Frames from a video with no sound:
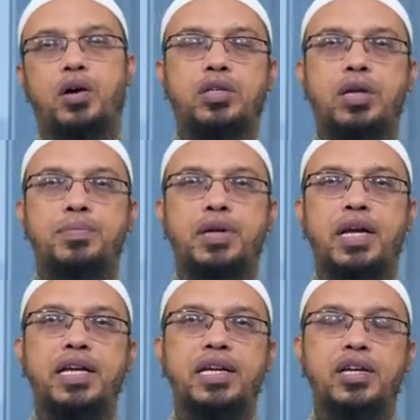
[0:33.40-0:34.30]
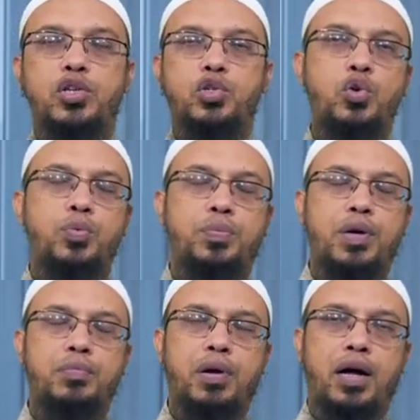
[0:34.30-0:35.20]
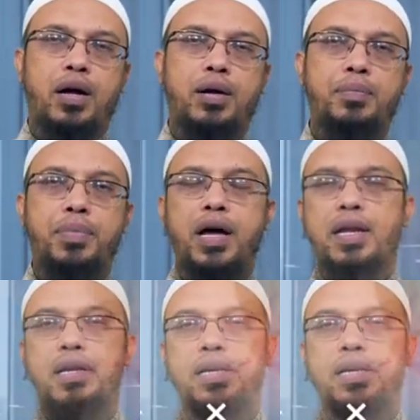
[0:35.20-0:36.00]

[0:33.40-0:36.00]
অতএব এই সুর বা পান